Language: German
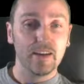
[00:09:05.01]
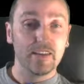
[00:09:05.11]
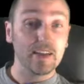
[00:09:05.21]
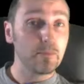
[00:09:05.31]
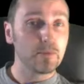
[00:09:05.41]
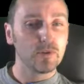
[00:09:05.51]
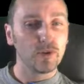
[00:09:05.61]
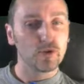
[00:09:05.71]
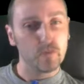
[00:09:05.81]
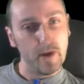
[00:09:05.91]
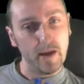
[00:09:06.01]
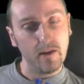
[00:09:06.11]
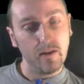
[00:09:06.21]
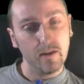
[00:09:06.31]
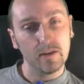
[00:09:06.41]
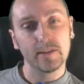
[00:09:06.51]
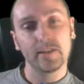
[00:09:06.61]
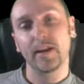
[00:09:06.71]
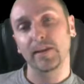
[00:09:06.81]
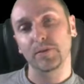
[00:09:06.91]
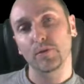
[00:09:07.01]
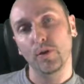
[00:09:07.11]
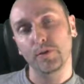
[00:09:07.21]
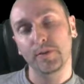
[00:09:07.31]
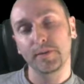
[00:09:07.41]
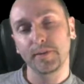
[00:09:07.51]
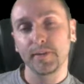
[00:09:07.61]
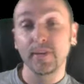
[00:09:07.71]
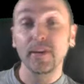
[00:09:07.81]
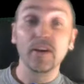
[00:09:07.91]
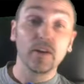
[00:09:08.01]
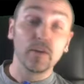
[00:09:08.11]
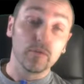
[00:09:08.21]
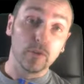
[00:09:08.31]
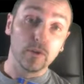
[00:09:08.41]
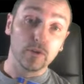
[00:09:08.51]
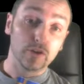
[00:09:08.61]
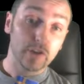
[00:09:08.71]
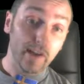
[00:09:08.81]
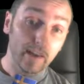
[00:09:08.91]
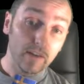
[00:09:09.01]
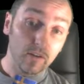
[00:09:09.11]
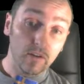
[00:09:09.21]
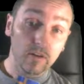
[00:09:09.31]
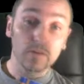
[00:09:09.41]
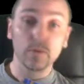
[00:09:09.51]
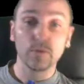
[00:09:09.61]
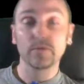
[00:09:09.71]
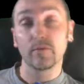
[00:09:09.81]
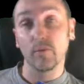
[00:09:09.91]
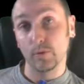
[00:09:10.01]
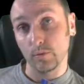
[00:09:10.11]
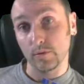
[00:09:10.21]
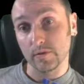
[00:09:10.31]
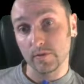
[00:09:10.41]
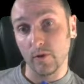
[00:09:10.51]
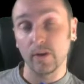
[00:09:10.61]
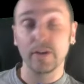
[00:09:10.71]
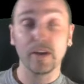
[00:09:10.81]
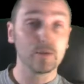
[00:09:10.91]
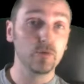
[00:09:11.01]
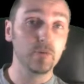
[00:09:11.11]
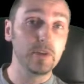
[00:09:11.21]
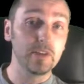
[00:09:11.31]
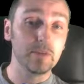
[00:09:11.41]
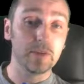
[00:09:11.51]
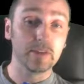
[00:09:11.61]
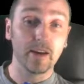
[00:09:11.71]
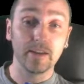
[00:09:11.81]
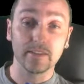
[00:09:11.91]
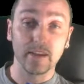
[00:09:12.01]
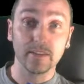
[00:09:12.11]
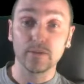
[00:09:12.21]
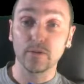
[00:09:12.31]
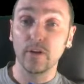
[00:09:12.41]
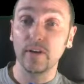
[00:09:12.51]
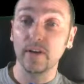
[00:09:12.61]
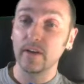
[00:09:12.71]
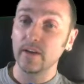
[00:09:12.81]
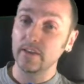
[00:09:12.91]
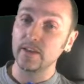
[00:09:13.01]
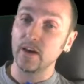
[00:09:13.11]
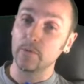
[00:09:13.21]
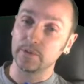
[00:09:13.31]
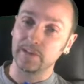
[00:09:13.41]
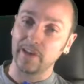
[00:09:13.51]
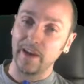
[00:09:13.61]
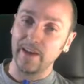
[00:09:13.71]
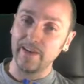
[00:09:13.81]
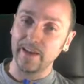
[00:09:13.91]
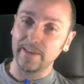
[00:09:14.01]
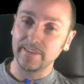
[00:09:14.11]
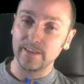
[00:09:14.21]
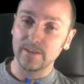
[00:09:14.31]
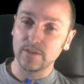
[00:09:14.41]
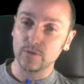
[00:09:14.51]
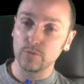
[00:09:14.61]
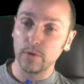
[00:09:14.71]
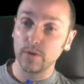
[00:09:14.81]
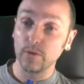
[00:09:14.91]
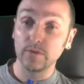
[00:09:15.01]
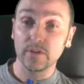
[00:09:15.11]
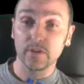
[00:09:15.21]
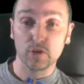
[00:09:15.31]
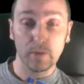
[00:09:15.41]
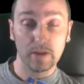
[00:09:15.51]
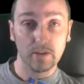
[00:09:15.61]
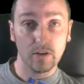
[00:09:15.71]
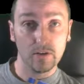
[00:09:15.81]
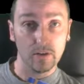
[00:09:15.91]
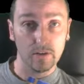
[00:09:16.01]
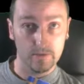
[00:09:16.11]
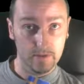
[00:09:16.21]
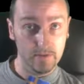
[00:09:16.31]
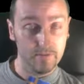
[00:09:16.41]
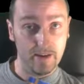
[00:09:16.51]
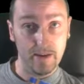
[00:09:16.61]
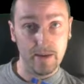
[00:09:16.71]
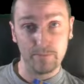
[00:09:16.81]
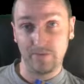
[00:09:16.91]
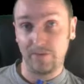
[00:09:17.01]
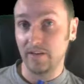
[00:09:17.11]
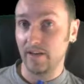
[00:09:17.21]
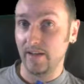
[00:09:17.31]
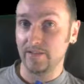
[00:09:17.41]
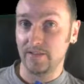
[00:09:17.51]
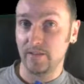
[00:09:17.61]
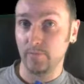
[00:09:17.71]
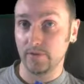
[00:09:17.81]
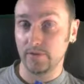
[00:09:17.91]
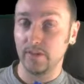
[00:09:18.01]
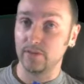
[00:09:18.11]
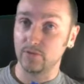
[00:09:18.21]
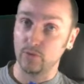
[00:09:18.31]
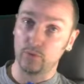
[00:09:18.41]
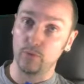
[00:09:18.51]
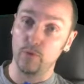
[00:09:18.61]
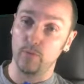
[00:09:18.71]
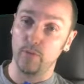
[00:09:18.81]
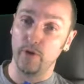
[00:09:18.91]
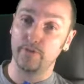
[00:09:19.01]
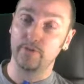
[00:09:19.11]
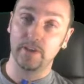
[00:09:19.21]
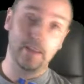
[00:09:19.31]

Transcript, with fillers: Dann gibt es noch Speer, Hand Gottes, äh, Schläger und Wirkungsfeuer. Ja, Subi, die Medaillen, ganz toll. Hier aber die drei Anleihen, die sind super und Spartaner. Ja, wer eben mit weniger als 10% Struktur rumläuft